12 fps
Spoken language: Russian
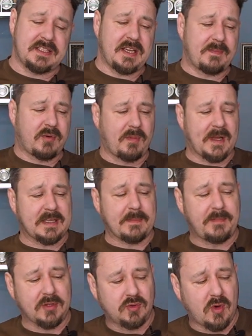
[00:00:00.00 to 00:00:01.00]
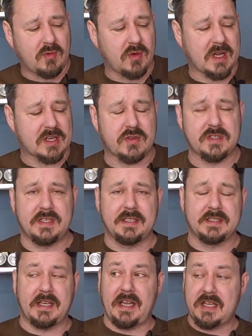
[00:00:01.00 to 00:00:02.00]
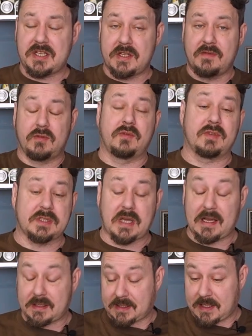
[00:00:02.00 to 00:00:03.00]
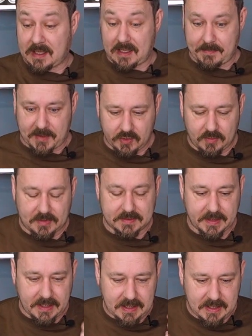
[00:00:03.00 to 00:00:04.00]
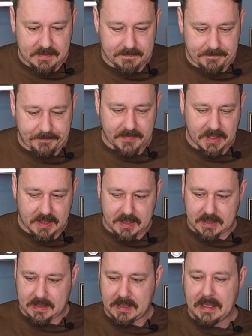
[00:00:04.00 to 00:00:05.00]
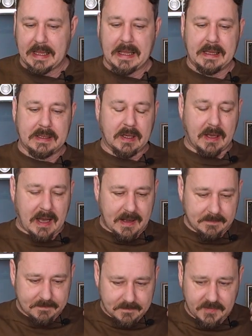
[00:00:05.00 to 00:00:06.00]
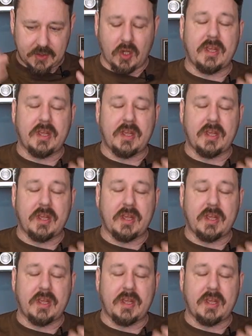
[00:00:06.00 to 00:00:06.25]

зачем покупать там перловую кашу, если есть гречневую. Ну вот как-то так я подумал. И э, в